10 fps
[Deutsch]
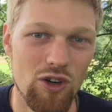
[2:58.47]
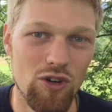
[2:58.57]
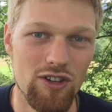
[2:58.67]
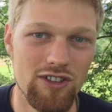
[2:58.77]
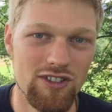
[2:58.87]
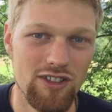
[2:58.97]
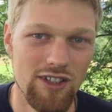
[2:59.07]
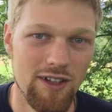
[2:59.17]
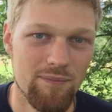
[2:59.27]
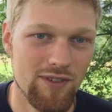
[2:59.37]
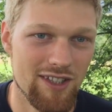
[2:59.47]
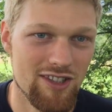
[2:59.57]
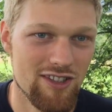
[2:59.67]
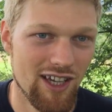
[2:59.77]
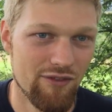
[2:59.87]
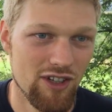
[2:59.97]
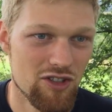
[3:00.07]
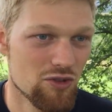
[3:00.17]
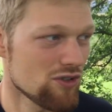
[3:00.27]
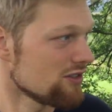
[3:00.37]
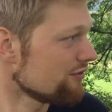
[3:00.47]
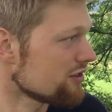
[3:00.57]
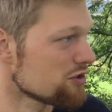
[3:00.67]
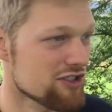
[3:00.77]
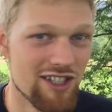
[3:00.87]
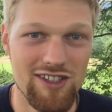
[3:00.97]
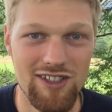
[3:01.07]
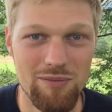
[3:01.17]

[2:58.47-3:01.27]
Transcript: Und jetzt ist es einfach so, wie du siehst,